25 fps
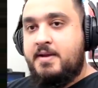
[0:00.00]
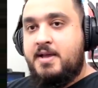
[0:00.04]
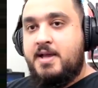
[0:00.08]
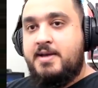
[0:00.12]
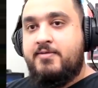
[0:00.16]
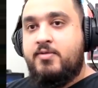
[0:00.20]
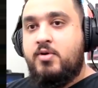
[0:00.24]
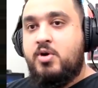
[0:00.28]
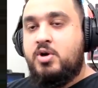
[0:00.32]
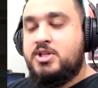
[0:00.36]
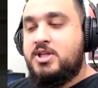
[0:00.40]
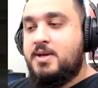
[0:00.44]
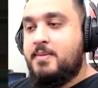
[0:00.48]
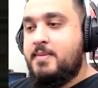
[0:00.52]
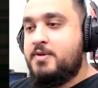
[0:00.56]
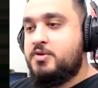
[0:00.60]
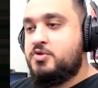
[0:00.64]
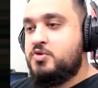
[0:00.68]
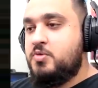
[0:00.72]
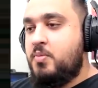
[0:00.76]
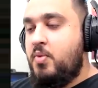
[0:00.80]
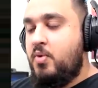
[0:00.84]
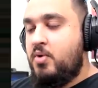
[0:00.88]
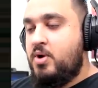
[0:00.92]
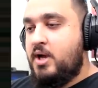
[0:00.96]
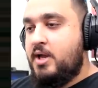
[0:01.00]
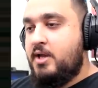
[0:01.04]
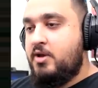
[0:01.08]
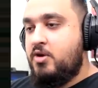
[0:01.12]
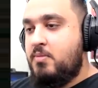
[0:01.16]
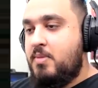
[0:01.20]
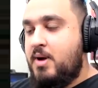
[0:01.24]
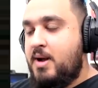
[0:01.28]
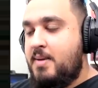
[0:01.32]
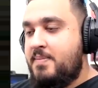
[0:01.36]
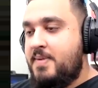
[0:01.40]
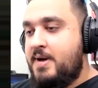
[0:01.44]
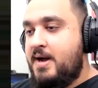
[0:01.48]
Eu vou rodar mais um pouco aqui
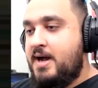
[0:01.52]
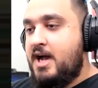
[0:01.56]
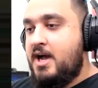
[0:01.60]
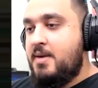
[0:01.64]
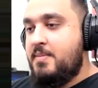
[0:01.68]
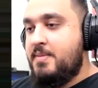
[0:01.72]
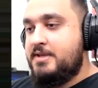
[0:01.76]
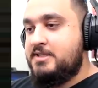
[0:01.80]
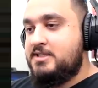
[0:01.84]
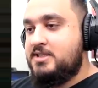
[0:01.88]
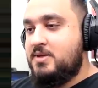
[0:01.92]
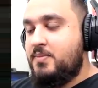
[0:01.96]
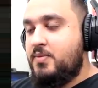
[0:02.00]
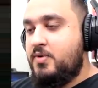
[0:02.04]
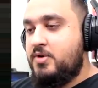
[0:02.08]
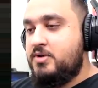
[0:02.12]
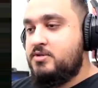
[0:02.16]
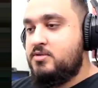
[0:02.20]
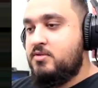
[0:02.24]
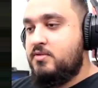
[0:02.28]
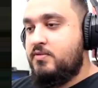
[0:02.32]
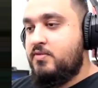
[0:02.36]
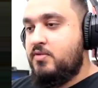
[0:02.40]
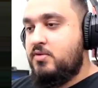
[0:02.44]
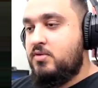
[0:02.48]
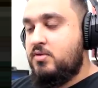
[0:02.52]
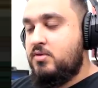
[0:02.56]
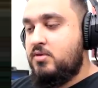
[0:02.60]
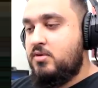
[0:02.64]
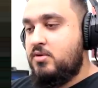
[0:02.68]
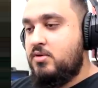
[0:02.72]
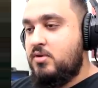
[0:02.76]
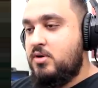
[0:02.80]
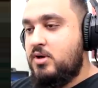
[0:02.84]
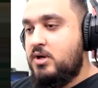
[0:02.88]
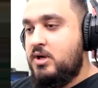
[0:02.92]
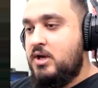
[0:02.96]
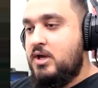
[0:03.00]
no mapa A, mas depois eu
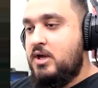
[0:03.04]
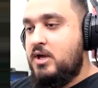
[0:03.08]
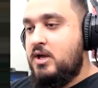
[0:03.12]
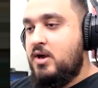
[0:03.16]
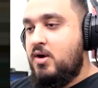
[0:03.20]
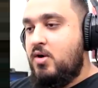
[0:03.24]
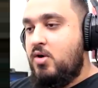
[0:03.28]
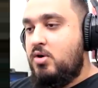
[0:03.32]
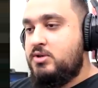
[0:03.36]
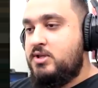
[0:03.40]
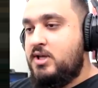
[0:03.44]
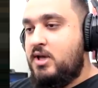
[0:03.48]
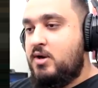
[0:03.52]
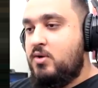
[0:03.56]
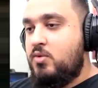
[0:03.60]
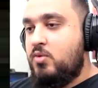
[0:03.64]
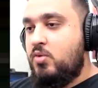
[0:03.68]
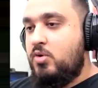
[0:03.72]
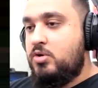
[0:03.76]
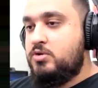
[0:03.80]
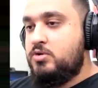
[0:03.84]
vou rodar no